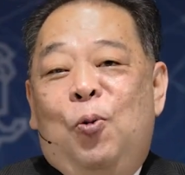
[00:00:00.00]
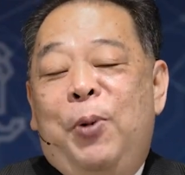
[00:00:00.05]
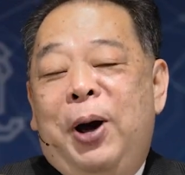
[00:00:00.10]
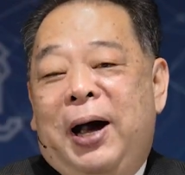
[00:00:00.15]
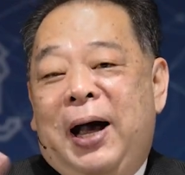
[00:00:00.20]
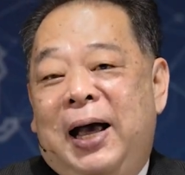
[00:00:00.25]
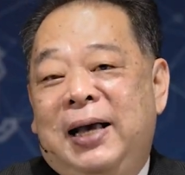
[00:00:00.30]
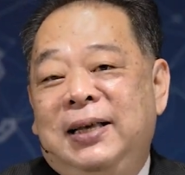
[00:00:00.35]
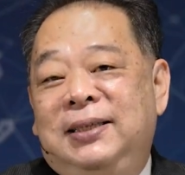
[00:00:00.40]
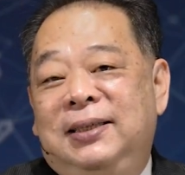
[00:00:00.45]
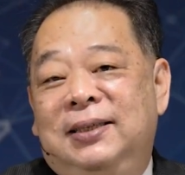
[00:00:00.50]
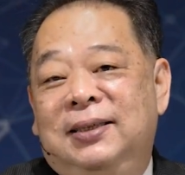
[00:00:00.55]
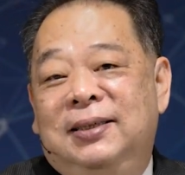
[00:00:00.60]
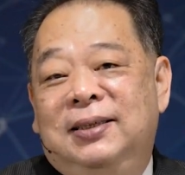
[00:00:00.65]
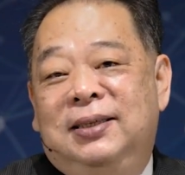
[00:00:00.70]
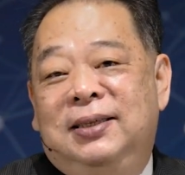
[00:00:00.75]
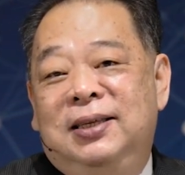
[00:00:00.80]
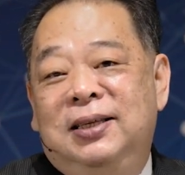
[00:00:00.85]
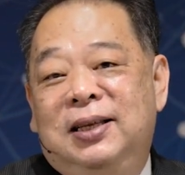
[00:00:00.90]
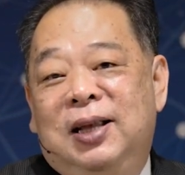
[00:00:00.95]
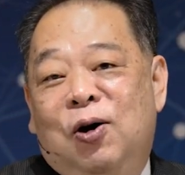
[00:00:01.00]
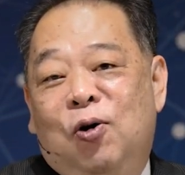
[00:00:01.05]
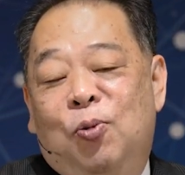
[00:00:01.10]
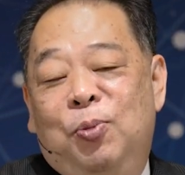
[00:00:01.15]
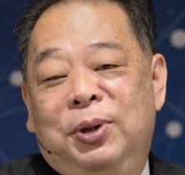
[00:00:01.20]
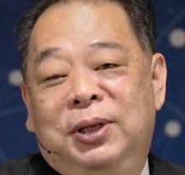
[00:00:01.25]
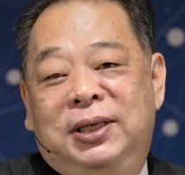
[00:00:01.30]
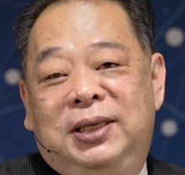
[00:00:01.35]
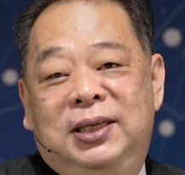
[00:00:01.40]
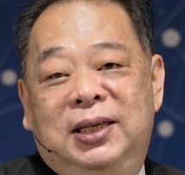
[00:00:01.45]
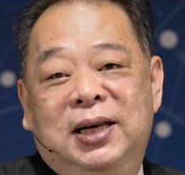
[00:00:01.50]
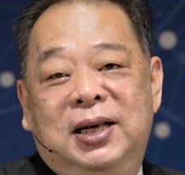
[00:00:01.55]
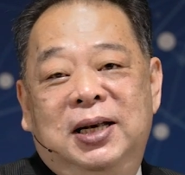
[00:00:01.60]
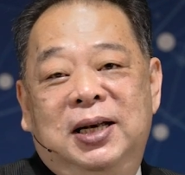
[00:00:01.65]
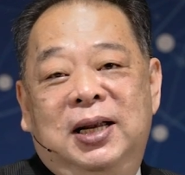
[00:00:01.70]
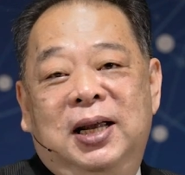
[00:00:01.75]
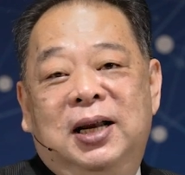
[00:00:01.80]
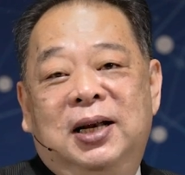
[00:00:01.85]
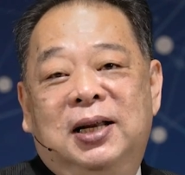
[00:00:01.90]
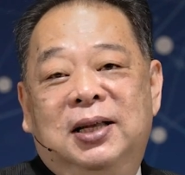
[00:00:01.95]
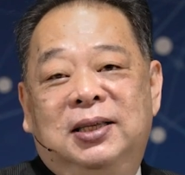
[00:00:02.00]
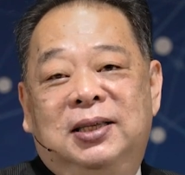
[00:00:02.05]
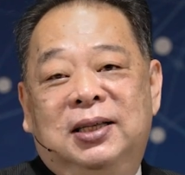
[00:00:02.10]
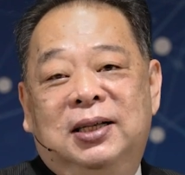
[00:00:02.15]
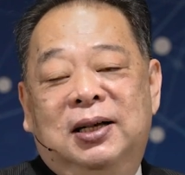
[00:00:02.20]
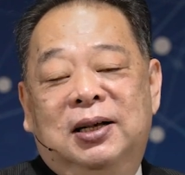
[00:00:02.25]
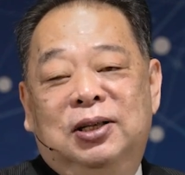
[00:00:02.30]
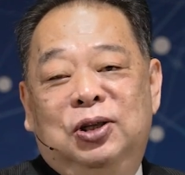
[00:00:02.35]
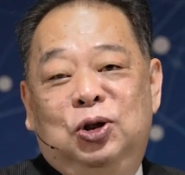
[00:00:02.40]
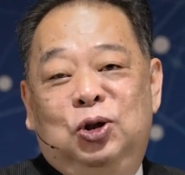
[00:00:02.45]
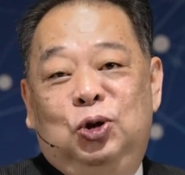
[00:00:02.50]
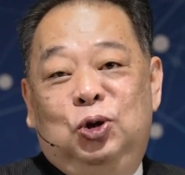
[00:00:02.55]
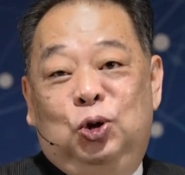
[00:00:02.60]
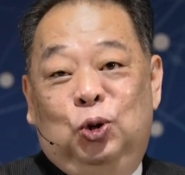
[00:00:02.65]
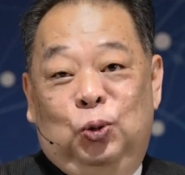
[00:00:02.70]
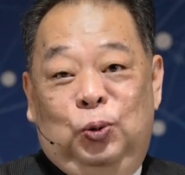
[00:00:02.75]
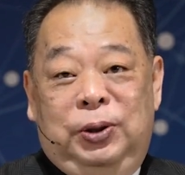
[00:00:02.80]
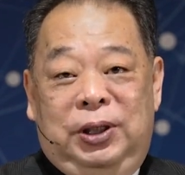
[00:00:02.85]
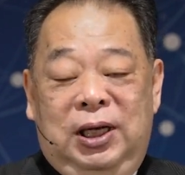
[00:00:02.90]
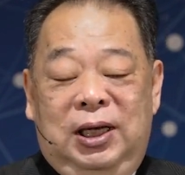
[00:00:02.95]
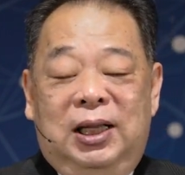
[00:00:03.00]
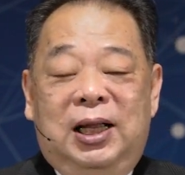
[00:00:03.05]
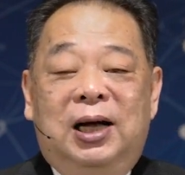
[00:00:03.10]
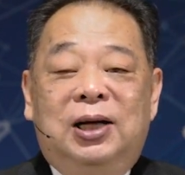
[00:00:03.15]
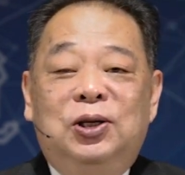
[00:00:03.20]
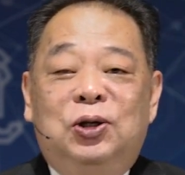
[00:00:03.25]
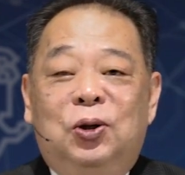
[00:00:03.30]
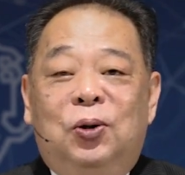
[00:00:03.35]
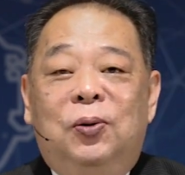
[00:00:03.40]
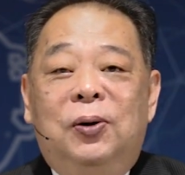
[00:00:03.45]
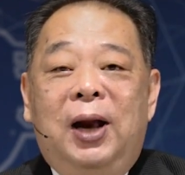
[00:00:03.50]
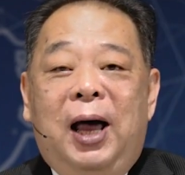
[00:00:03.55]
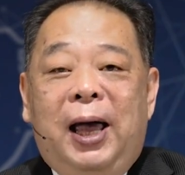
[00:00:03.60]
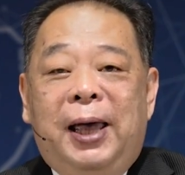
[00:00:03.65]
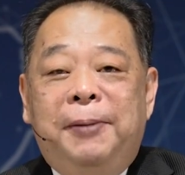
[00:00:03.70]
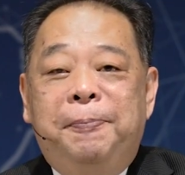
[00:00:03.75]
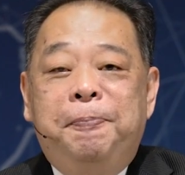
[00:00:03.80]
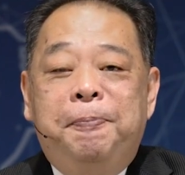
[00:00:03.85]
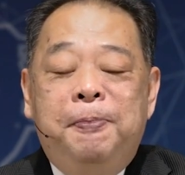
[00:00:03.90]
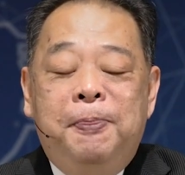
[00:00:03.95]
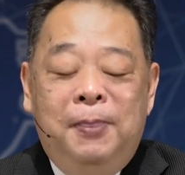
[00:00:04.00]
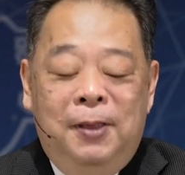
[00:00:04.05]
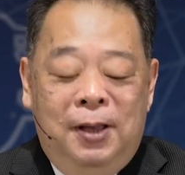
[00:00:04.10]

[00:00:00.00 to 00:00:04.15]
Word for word: 我们开始进到我们今天的这个主题当中来。